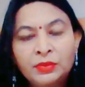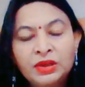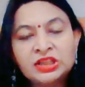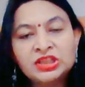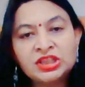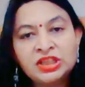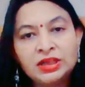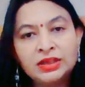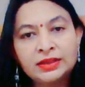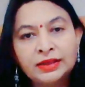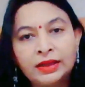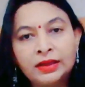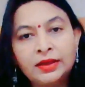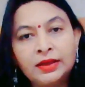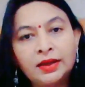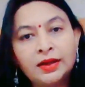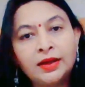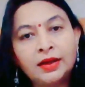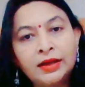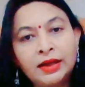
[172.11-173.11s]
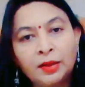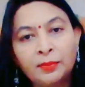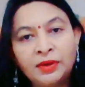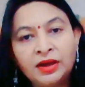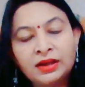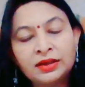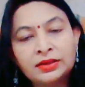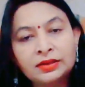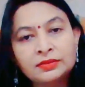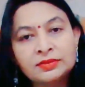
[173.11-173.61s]
मिर्ची धनिया
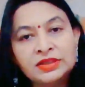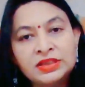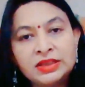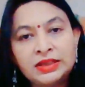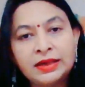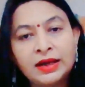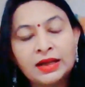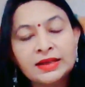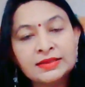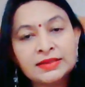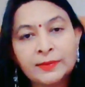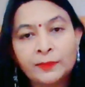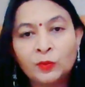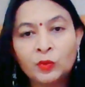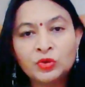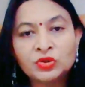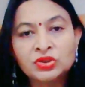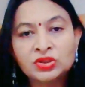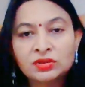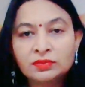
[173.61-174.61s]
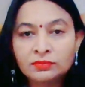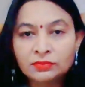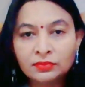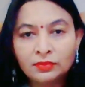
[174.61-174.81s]
नमक जीरा सब कुछ